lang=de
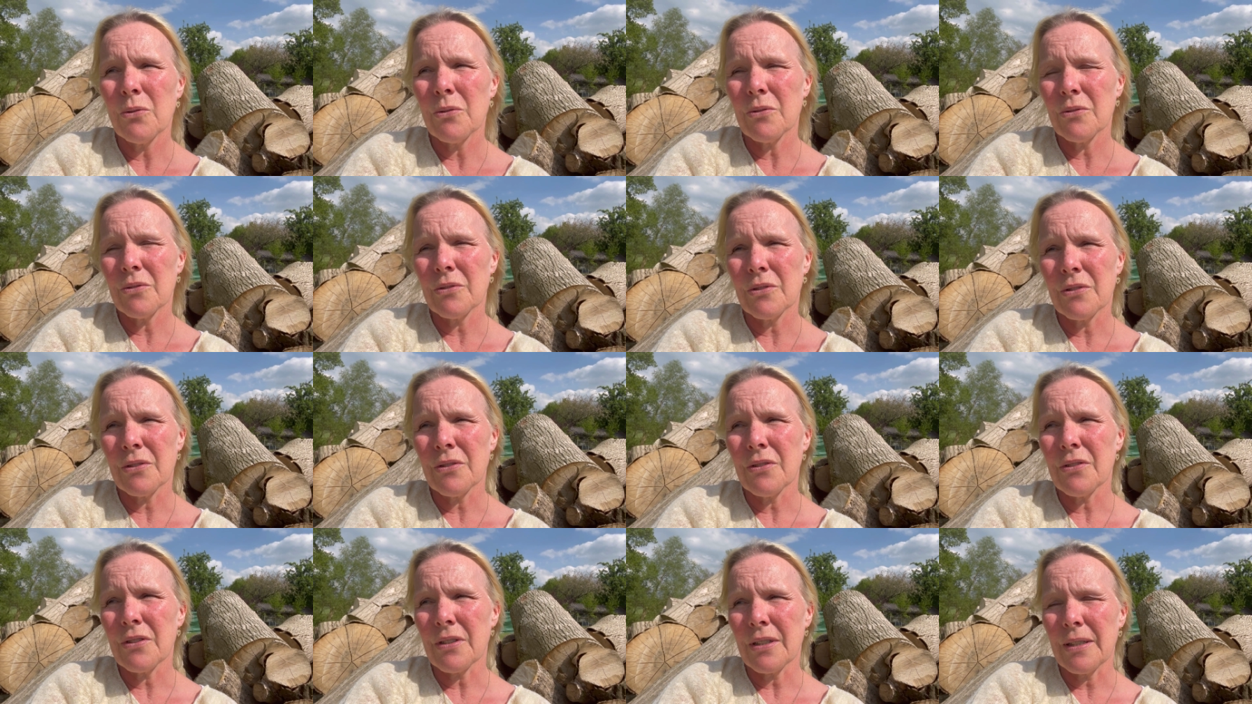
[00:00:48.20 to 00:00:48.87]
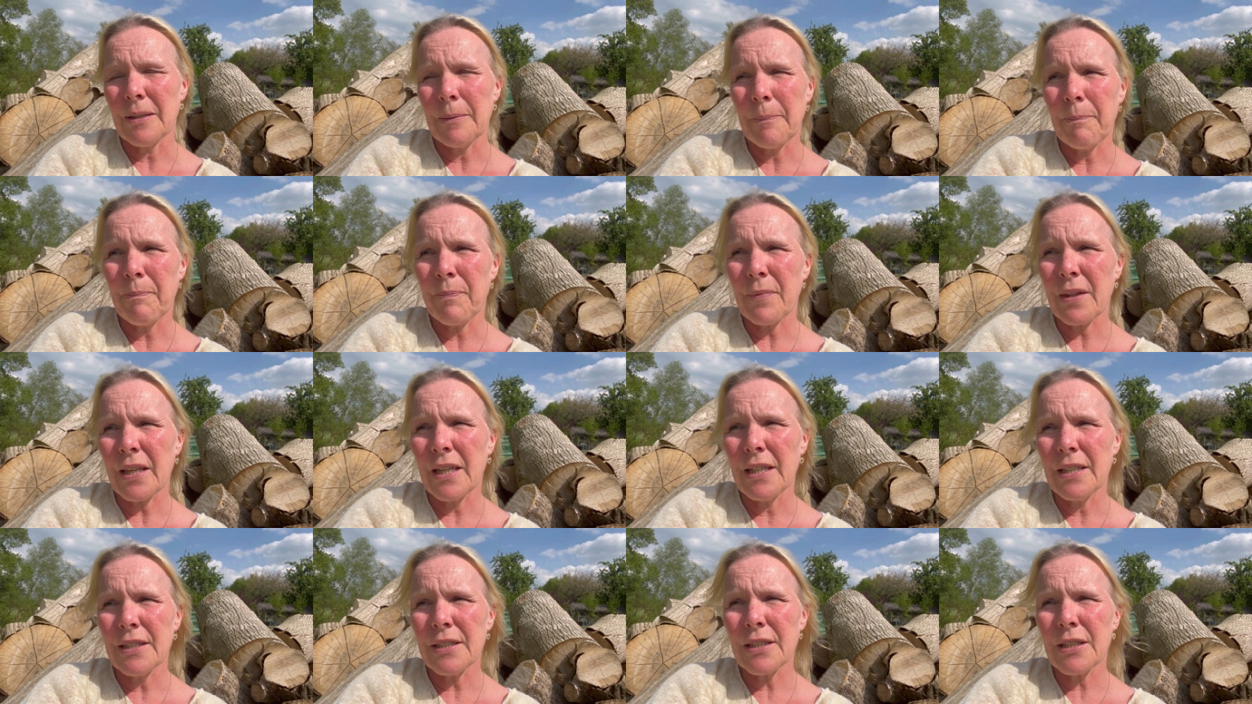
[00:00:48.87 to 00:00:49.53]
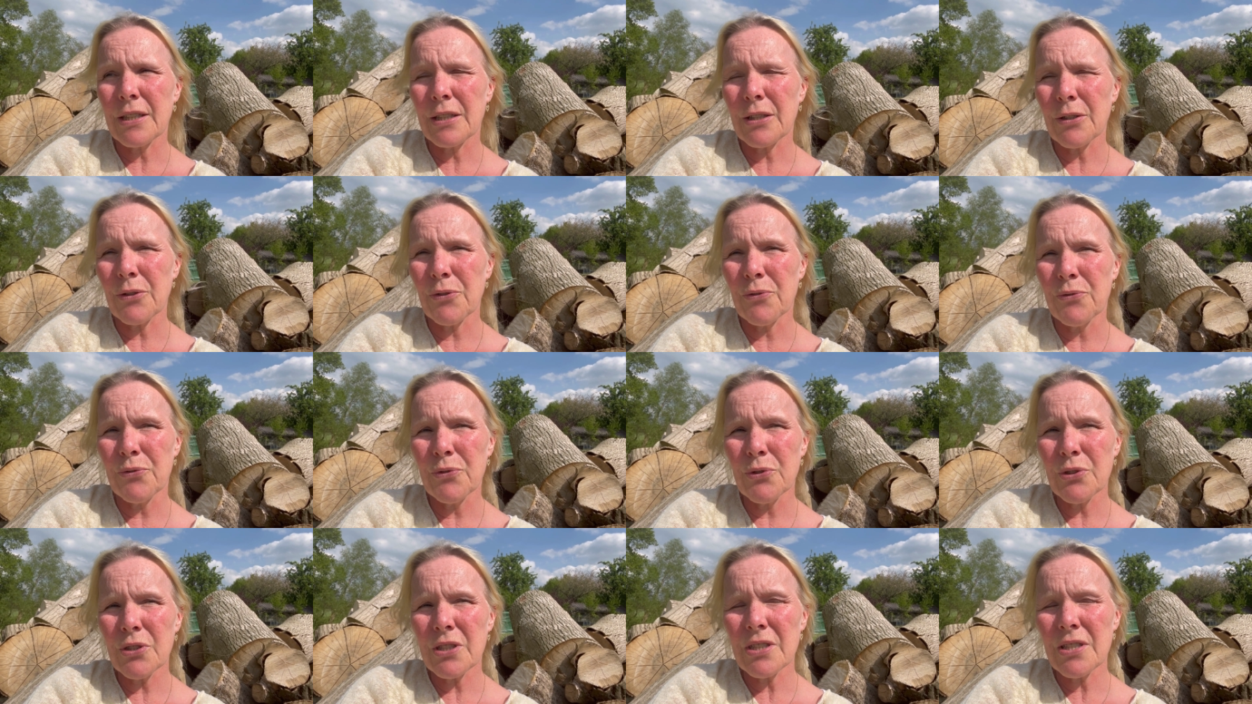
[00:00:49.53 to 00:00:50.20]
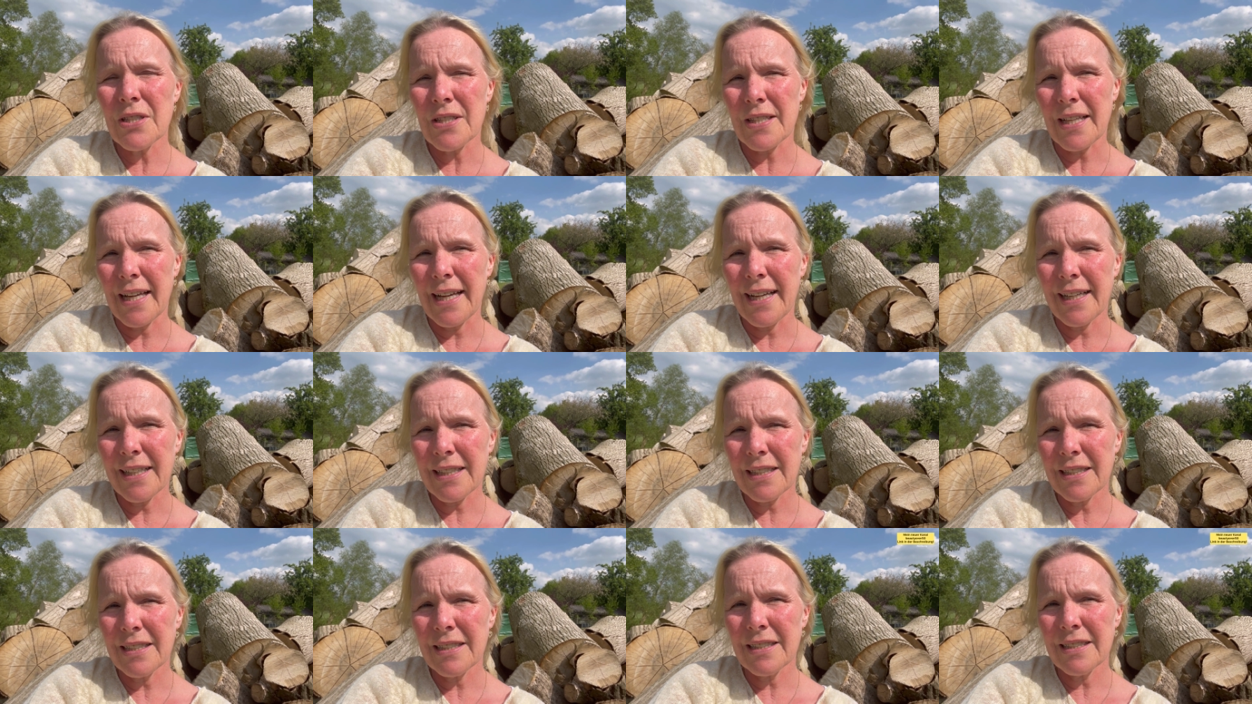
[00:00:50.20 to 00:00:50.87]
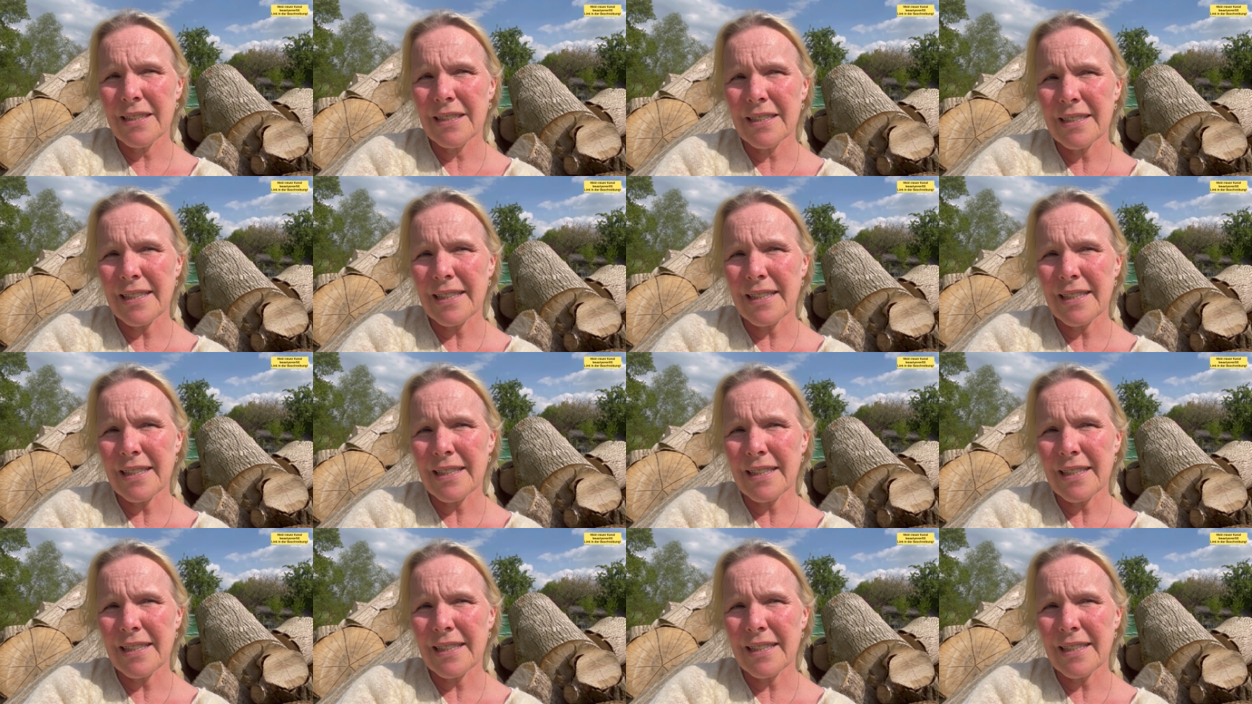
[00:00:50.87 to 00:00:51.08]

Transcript: Und ähm, ich würde sagen,